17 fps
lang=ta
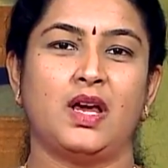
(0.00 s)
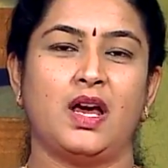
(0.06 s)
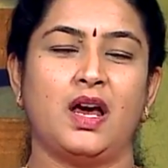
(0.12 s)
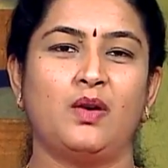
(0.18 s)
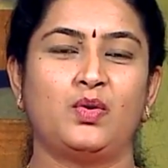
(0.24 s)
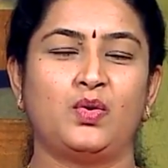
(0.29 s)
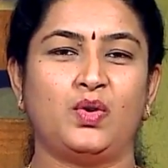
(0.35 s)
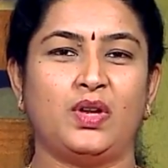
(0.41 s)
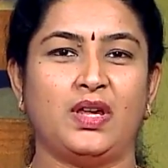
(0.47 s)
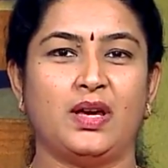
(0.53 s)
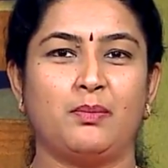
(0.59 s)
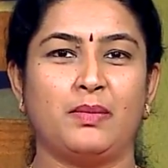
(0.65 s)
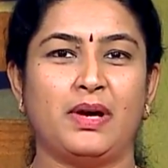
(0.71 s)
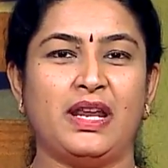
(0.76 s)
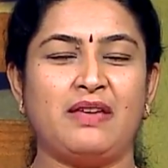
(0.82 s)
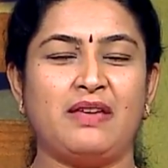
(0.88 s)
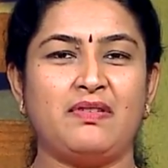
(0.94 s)
அவருடைய
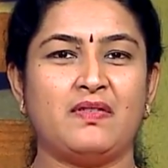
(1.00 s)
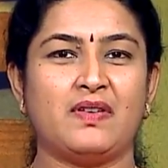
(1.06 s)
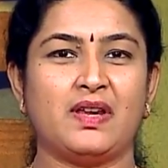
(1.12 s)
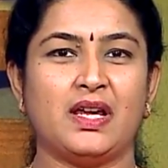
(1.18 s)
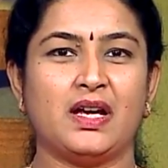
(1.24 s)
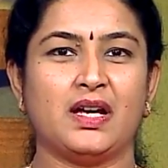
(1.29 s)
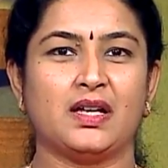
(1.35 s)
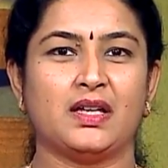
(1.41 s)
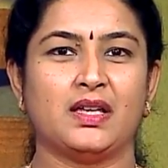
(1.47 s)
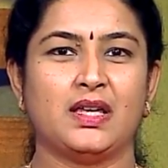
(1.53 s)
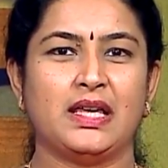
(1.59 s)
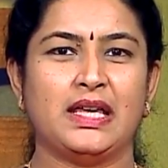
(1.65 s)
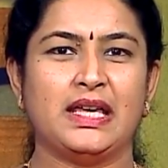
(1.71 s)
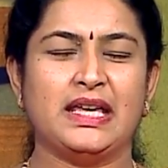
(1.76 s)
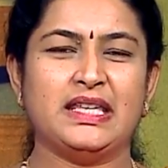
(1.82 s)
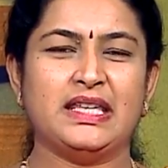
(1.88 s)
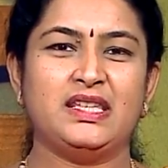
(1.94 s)
மனைவி வராங்க
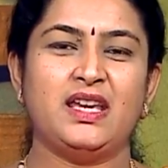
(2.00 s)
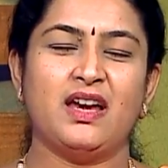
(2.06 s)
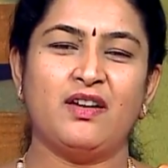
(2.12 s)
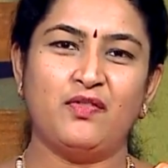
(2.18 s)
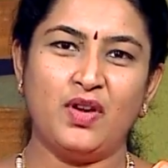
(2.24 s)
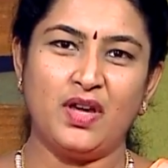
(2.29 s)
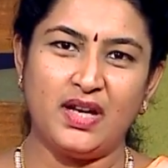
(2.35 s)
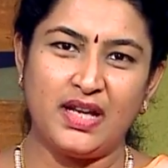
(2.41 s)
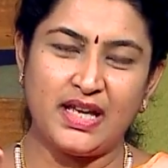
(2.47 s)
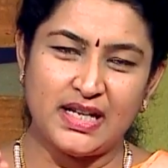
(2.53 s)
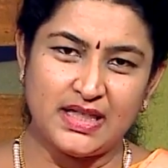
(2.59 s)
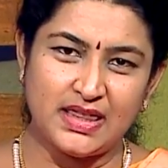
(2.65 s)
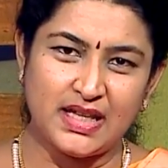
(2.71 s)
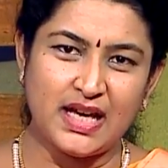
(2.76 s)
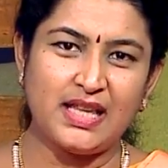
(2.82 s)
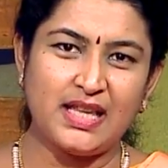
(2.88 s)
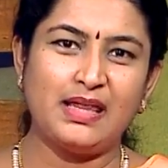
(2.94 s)
எவ்வளோ
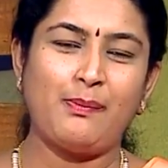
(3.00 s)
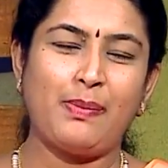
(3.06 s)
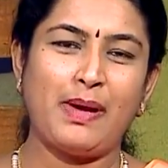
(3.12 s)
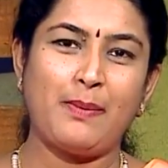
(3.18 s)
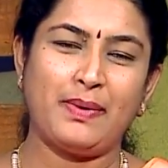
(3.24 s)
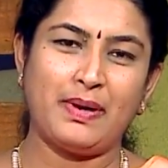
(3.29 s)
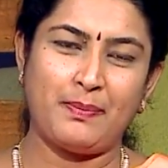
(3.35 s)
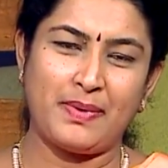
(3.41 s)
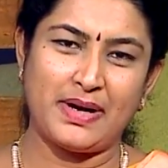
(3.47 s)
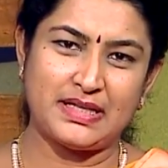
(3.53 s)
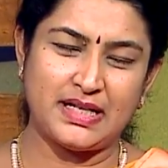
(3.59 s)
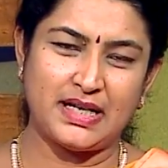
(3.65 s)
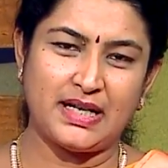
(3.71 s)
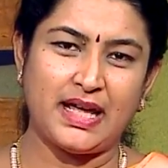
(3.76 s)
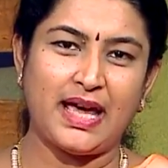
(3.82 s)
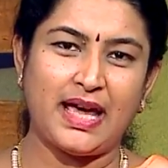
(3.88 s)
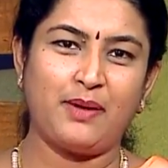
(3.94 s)
நேரம் தான் அந்த பேப்பரை
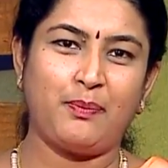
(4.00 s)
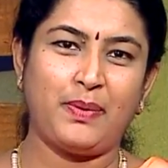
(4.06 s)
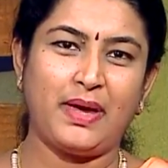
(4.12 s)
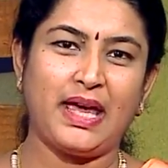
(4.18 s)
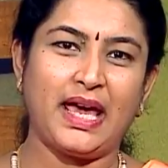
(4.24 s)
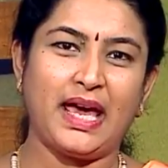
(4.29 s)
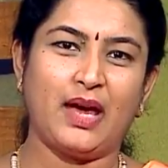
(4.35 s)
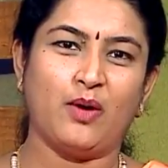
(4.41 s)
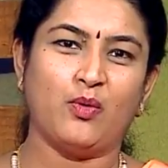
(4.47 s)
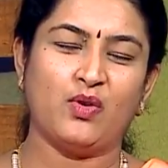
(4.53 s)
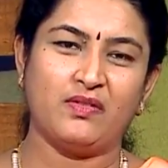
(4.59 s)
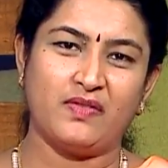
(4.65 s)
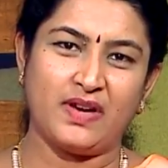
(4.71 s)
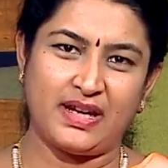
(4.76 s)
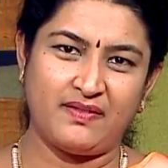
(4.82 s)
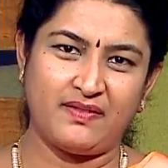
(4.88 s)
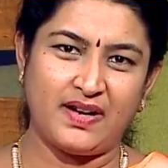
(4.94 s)
படிச்சுக்கிட்டே இருப்பீங்க ஒரு
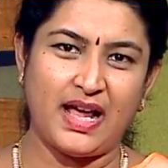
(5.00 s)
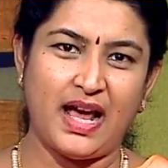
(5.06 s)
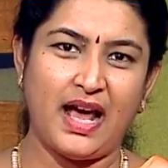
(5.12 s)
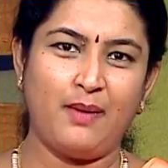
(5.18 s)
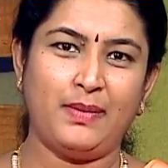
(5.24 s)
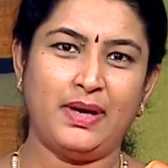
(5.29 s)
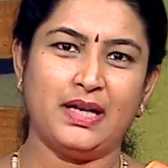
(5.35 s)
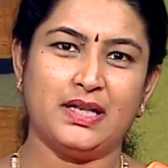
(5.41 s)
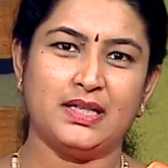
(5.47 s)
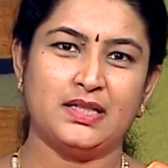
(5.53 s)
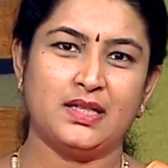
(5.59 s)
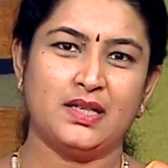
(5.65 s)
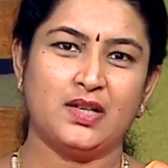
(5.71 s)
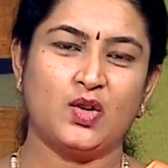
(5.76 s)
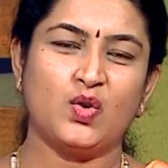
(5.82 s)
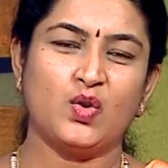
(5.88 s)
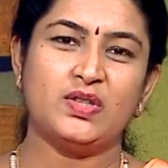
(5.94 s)
வரி விடாமல்
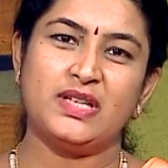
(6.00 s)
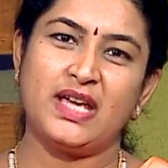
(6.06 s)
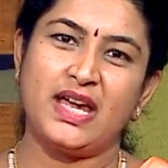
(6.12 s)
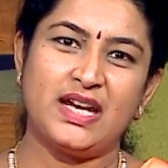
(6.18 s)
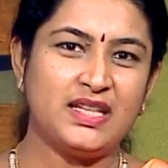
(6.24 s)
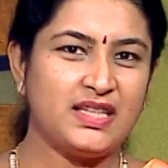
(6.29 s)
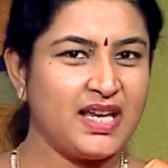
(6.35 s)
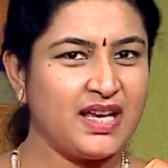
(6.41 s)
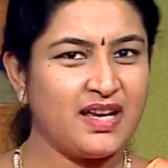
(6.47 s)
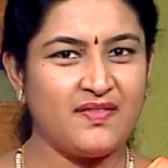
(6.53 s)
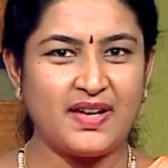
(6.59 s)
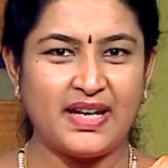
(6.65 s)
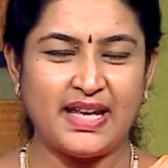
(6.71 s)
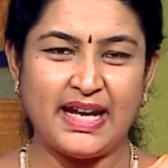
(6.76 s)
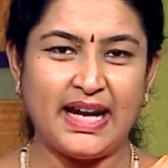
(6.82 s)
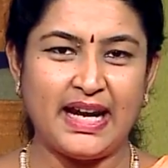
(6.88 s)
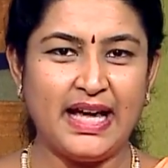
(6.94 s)
கொஞ்சம் எழுந்து இங்கே
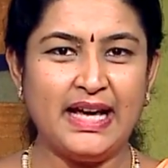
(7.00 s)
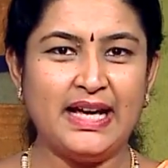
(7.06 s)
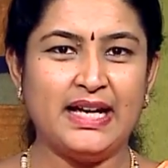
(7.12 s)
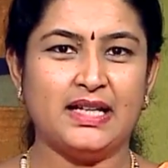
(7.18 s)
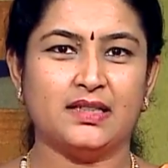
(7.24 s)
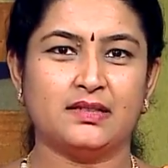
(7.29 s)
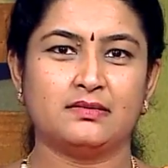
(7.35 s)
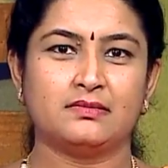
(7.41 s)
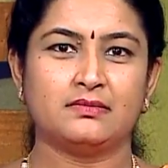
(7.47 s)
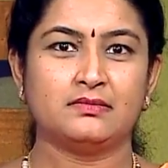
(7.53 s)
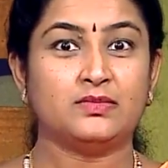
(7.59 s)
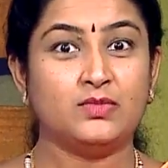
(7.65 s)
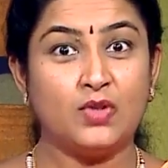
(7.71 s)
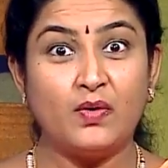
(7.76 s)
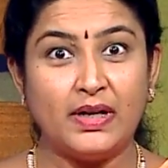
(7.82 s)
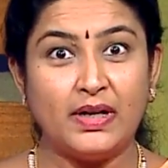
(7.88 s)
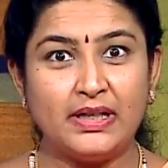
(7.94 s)
வரீங்களா
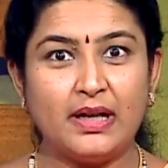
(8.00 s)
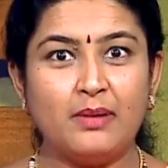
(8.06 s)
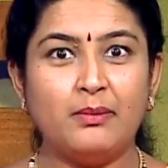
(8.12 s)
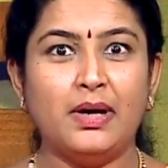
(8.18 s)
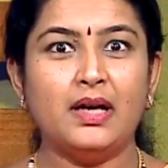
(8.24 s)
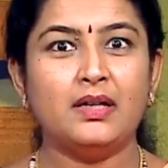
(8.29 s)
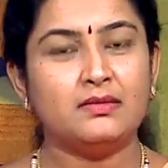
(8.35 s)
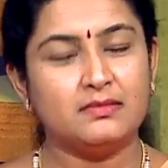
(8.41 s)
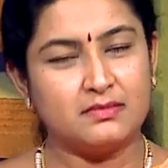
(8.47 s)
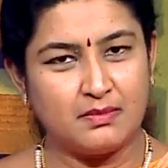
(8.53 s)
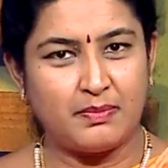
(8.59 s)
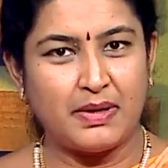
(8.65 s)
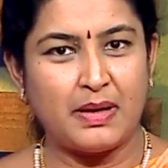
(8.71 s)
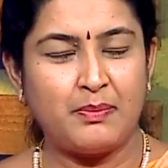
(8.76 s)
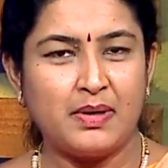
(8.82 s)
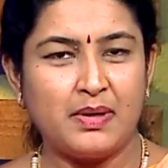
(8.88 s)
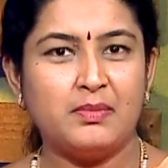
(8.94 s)
இந்த வண்டம்மா
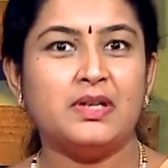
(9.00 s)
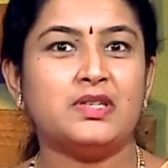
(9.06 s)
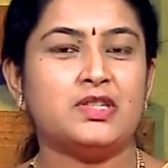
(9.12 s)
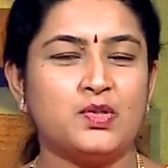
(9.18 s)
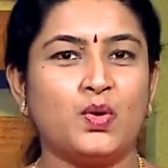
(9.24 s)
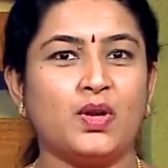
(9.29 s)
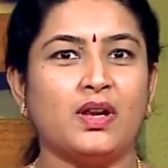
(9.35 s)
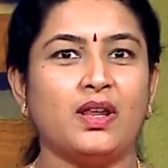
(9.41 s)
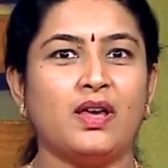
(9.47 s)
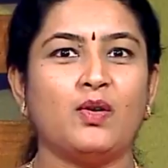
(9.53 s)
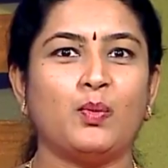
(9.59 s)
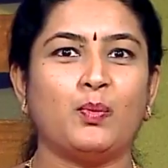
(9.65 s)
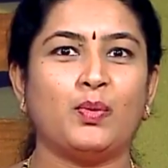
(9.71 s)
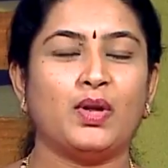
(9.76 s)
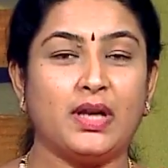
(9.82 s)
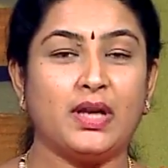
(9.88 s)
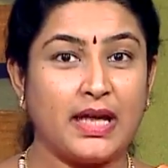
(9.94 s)
பேப்பரை மடிச்சிட்டு உடனே அவர்
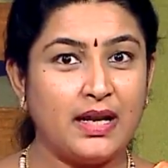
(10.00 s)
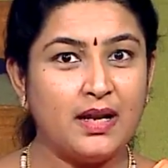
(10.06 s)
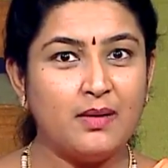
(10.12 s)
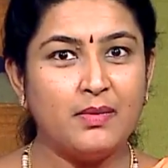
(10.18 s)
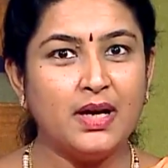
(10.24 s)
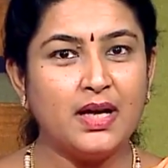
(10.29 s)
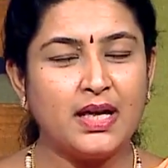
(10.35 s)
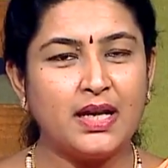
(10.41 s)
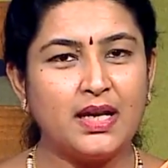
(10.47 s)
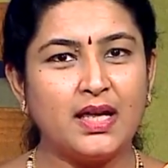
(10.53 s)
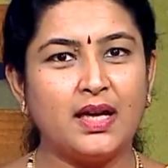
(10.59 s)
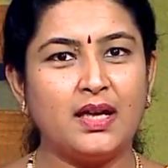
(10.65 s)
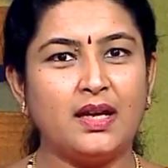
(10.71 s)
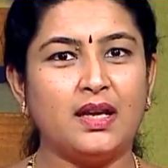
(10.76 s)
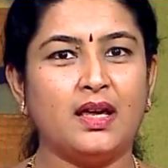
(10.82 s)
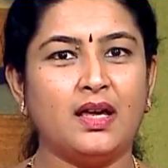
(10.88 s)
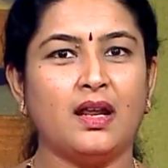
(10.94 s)
போகிறார் என்னம்மா என்ன
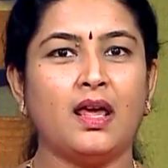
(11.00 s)
என்ன